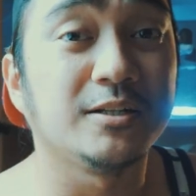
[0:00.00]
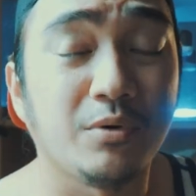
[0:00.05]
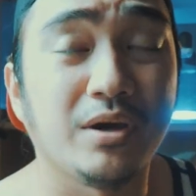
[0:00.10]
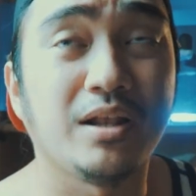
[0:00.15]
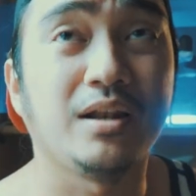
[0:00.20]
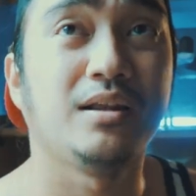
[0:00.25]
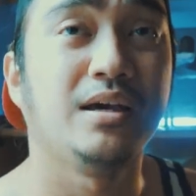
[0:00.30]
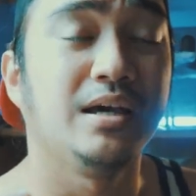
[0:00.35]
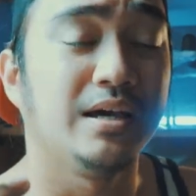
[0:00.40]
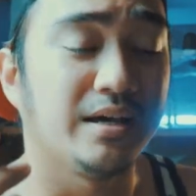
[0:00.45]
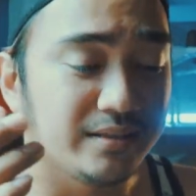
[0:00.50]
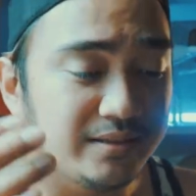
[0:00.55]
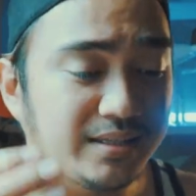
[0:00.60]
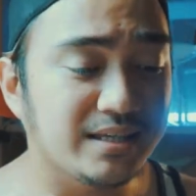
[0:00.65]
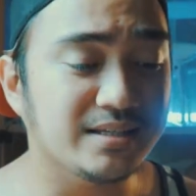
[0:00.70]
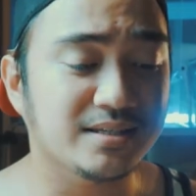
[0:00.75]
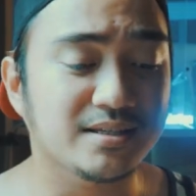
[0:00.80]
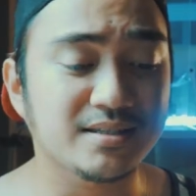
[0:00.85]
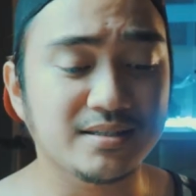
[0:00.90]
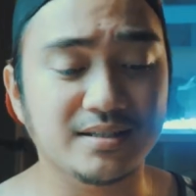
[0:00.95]
Well,
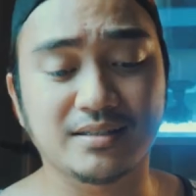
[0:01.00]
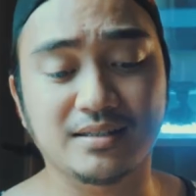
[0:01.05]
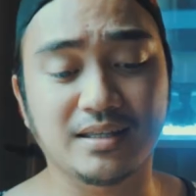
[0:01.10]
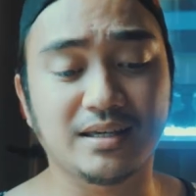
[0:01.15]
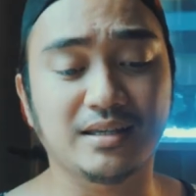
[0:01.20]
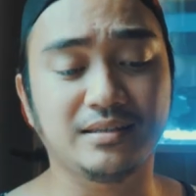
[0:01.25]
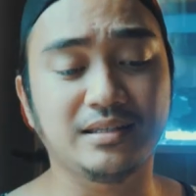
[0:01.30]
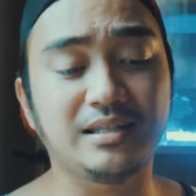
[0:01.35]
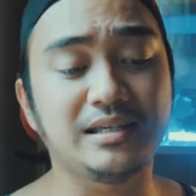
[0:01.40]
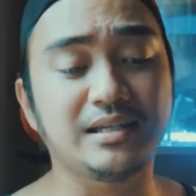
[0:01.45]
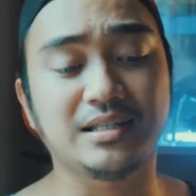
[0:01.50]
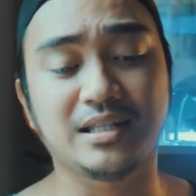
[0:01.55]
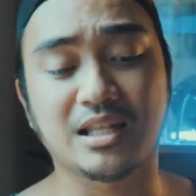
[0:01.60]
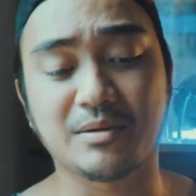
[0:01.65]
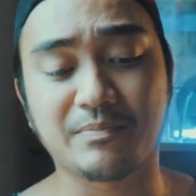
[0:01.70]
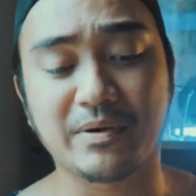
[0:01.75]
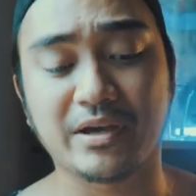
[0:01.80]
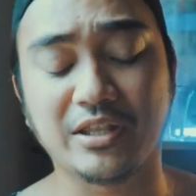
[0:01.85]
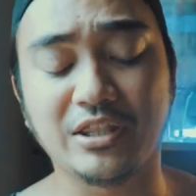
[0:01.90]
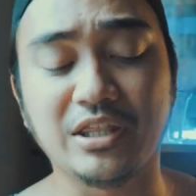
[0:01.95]
this is the technique
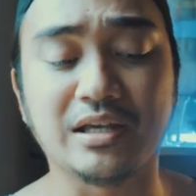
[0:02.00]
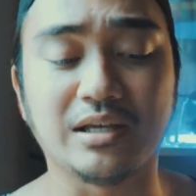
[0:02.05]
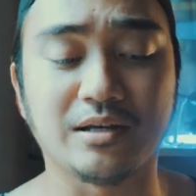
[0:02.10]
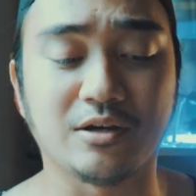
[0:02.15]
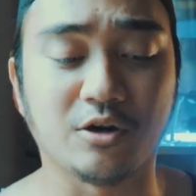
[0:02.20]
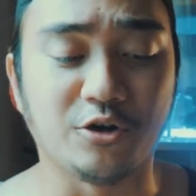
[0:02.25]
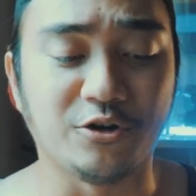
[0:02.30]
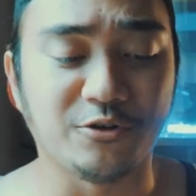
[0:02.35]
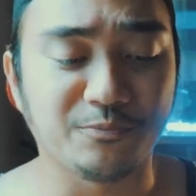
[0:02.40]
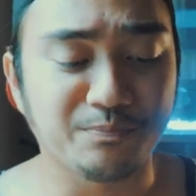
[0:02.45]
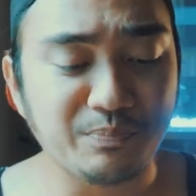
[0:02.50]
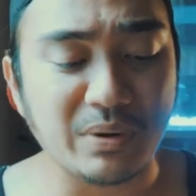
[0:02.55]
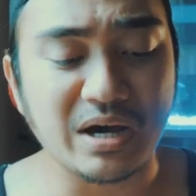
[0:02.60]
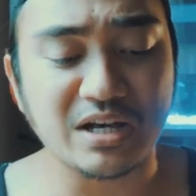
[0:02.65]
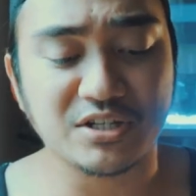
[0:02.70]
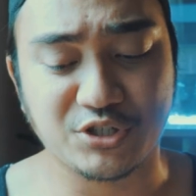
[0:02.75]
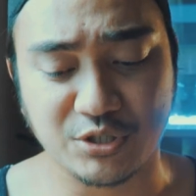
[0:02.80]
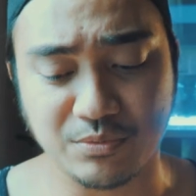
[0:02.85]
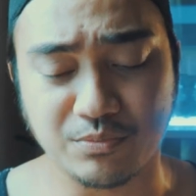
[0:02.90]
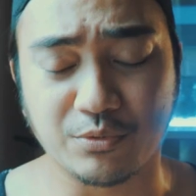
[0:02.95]
na pwedeng or
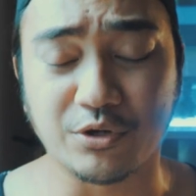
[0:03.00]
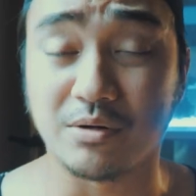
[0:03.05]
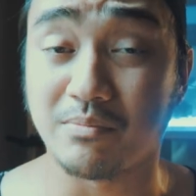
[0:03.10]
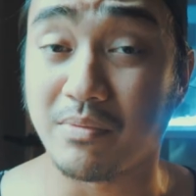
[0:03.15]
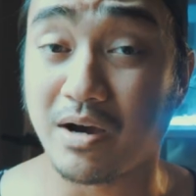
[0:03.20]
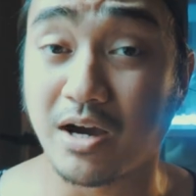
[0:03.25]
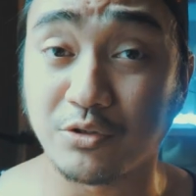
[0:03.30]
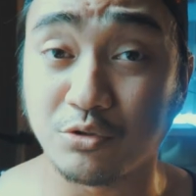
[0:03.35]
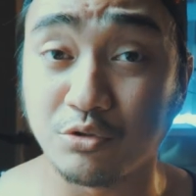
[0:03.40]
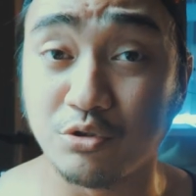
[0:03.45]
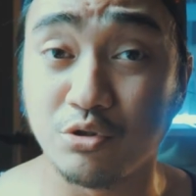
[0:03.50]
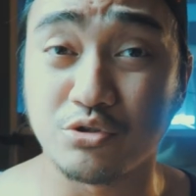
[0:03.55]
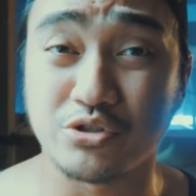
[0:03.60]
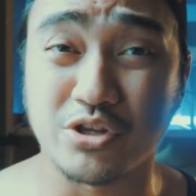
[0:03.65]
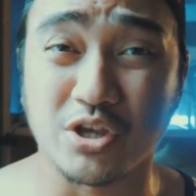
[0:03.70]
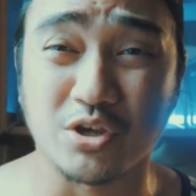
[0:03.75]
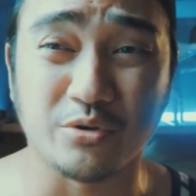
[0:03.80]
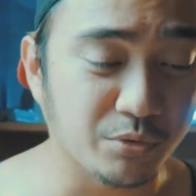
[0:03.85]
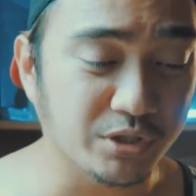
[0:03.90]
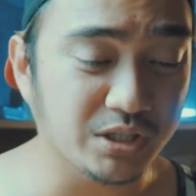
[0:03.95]
possible makatulong sa'yo.